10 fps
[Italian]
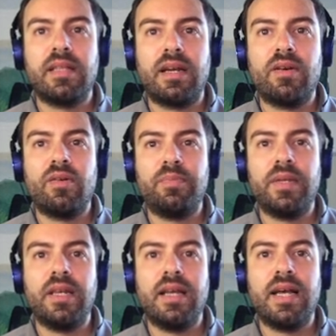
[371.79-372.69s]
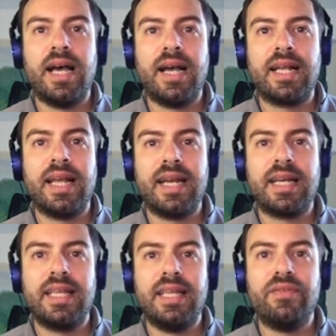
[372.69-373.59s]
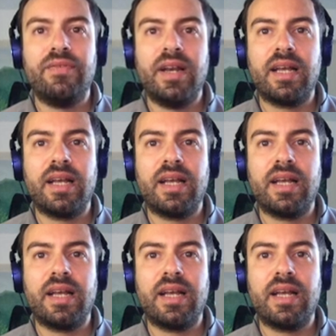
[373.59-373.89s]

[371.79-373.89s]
Ternopil a Kharkiv,